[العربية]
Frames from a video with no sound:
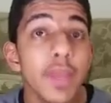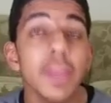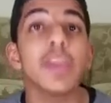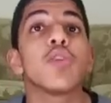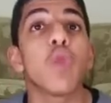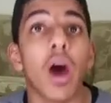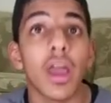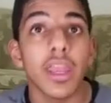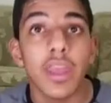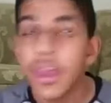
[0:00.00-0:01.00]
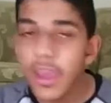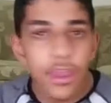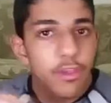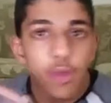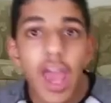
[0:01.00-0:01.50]
من هيجواين
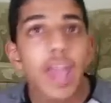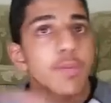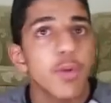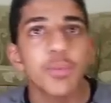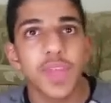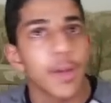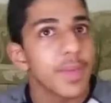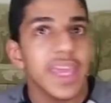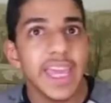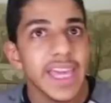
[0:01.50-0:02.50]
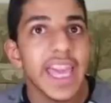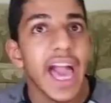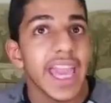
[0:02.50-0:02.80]
ثنائي مو طبيعي يا